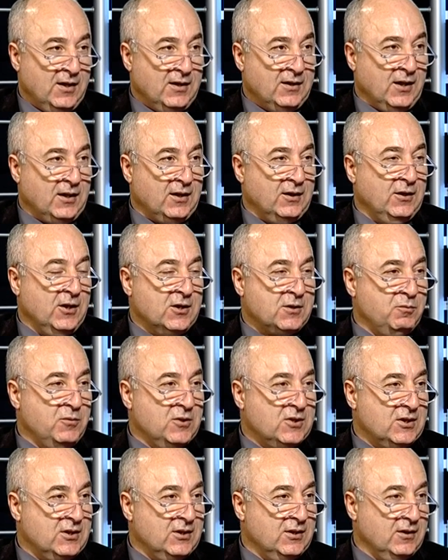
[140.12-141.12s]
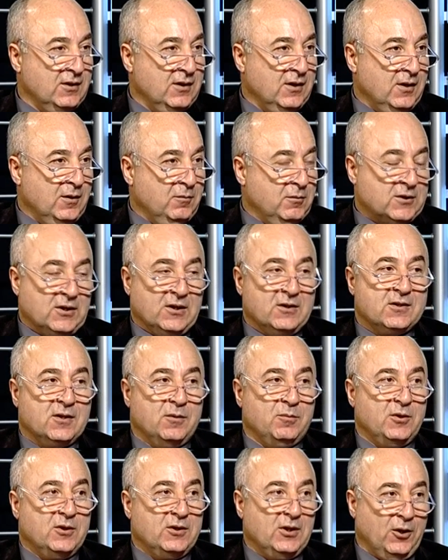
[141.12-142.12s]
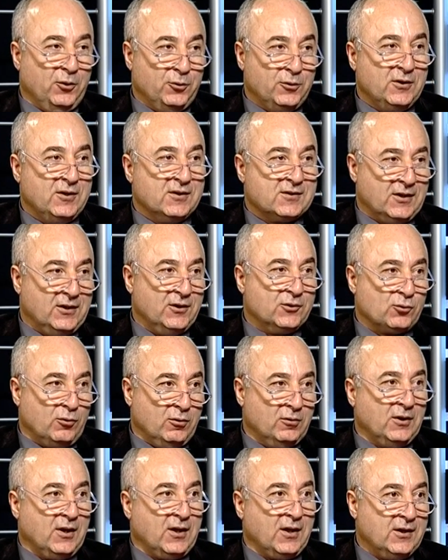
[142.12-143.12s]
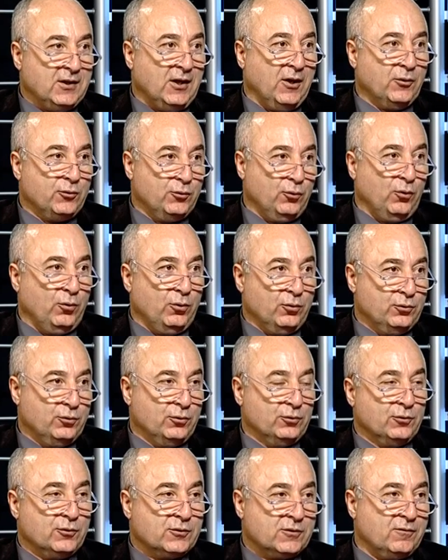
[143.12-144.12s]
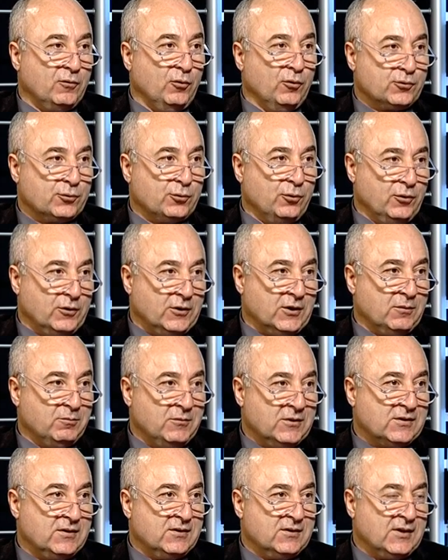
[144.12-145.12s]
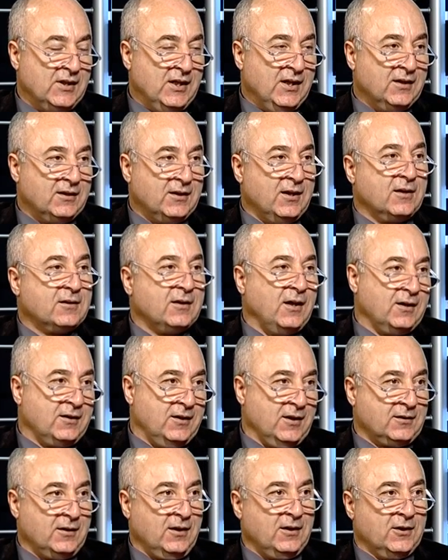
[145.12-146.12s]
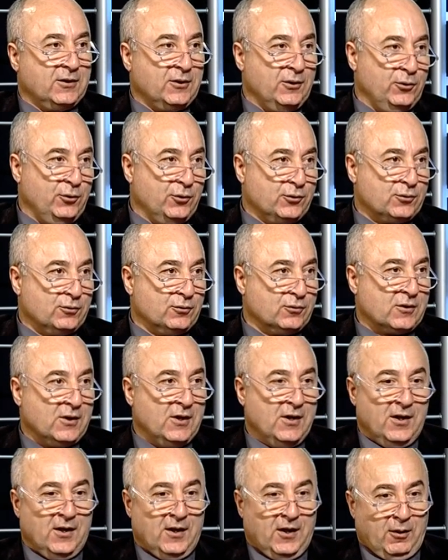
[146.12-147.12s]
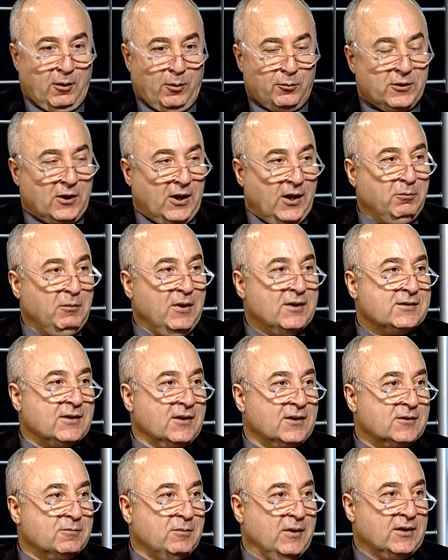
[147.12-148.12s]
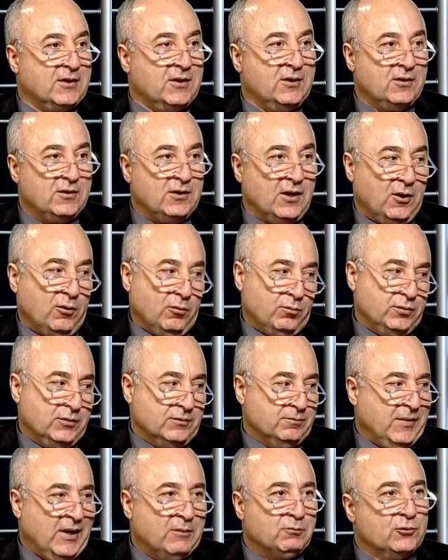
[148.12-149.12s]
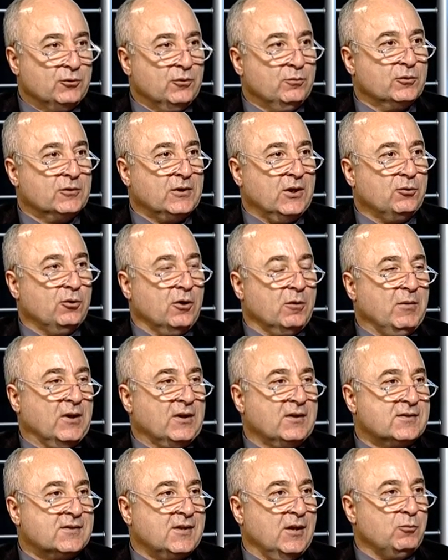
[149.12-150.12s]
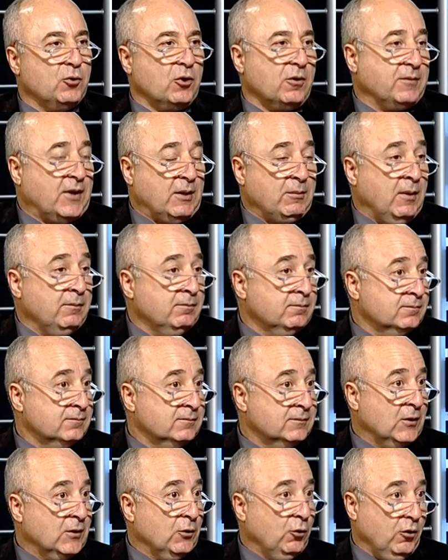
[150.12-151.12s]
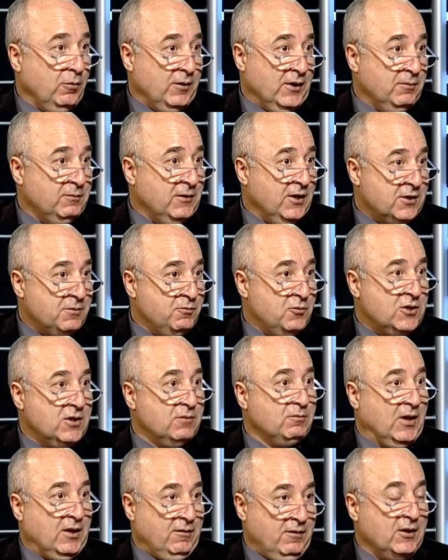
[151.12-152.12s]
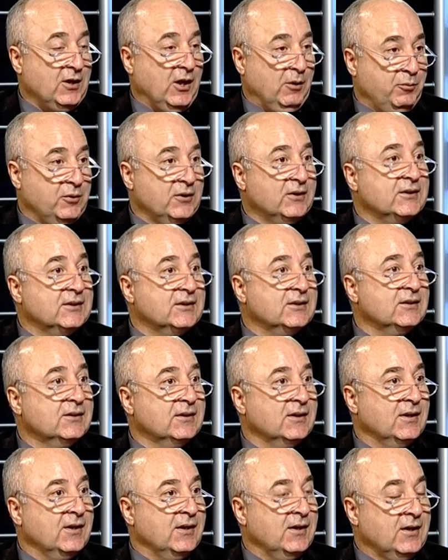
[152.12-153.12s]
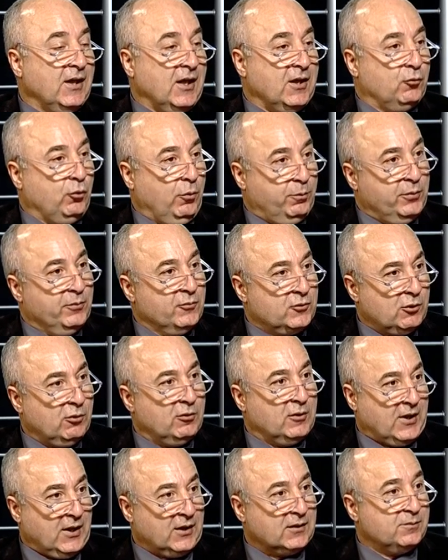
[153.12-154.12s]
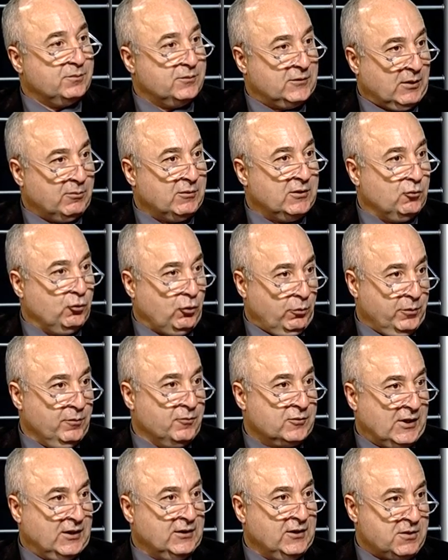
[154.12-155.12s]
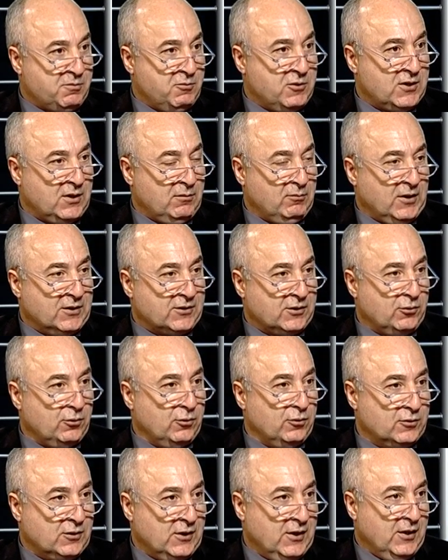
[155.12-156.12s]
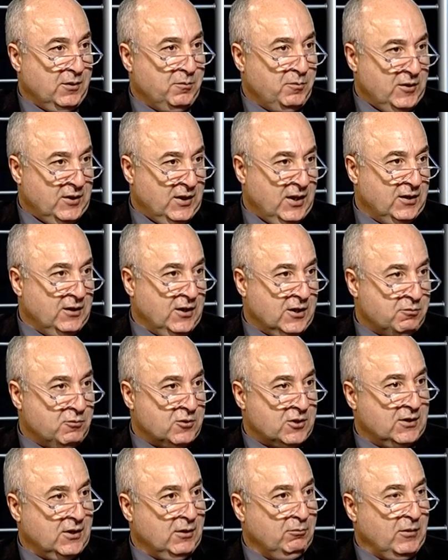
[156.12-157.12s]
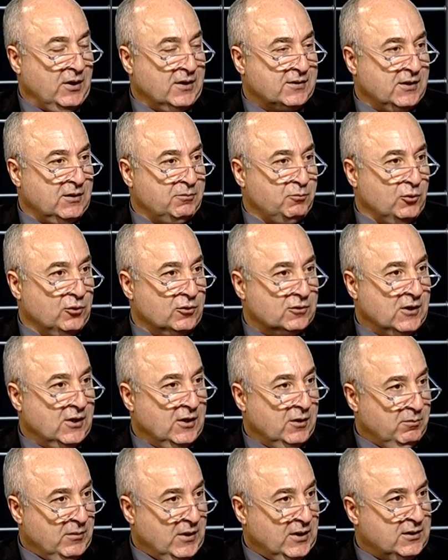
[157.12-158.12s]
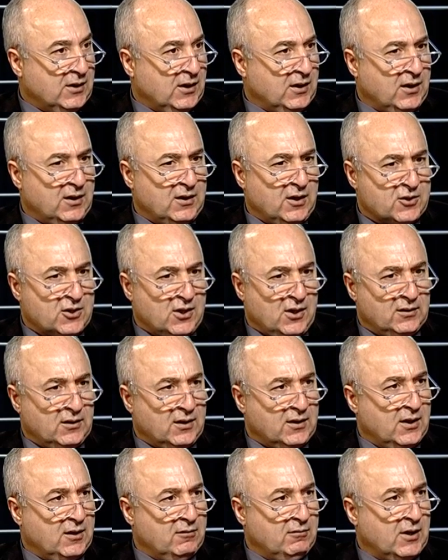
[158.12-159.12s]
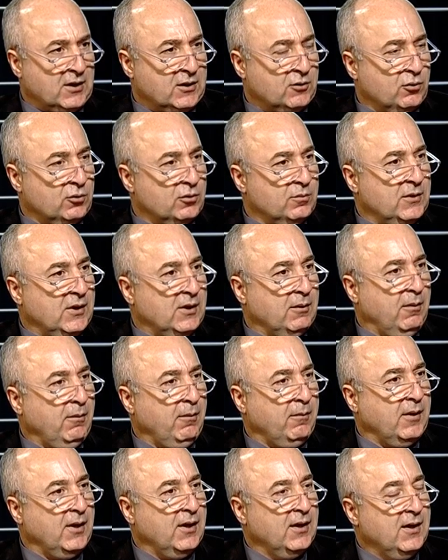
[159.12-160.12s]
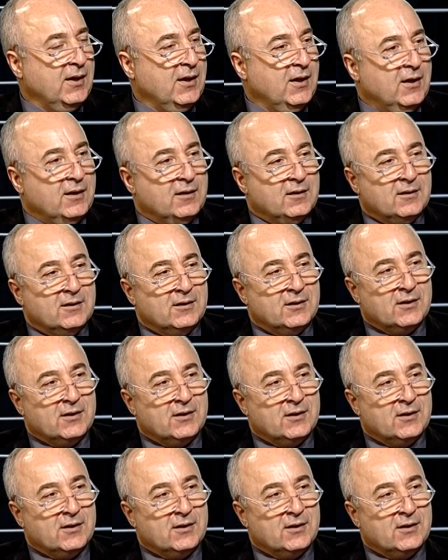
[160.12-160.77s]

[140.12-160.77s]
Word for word: Yani geçmişi mesela işte bir Yahudiyseniz onlarla Yahudi olduğunuzu ve o soykırımı siz tekrar tekrar hatırlıyorsunuz. Ama bir Almansanız belki ya ben bunu burada görmek istemiyorum. Tamam o benim geçmişim. Evet yapıldı. Hı hı. Yani toplumsal olarak tabii toplumsal geçmişten bahsediyoruz. Bireyin geçmişinden bahsetmiyoruz. Belki hala yaşayanlar daha vardır onu bilemem ama e,